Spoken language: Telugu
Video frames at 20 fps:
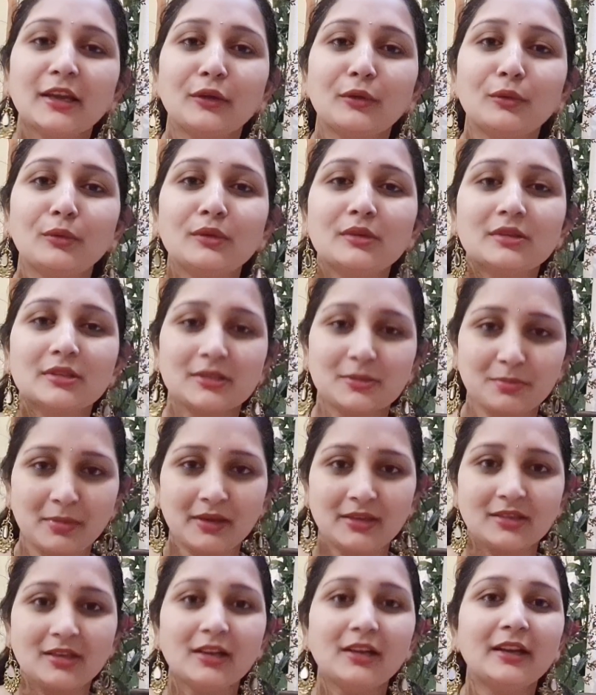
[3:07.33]
నేను
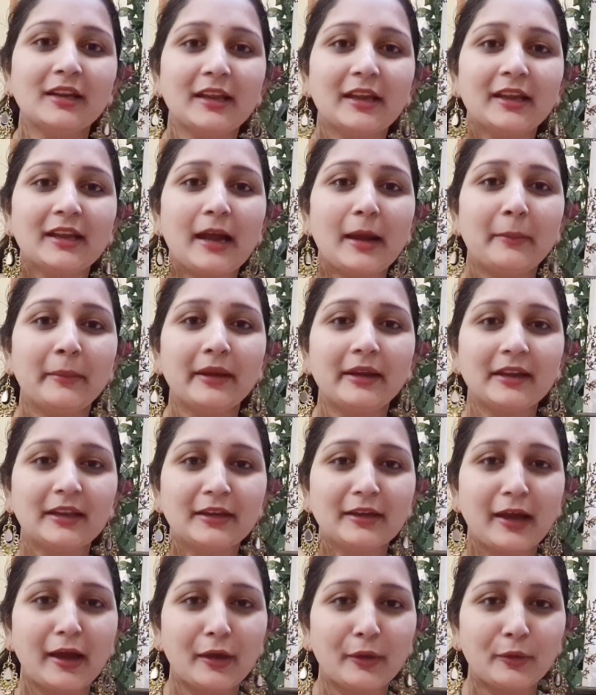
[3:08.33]
స్పెషల్ డే కాబట్టి
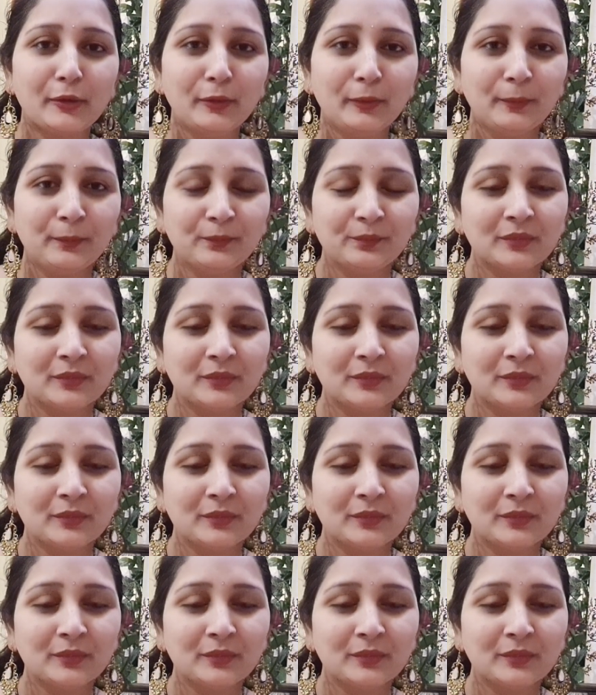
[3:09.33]
నాకు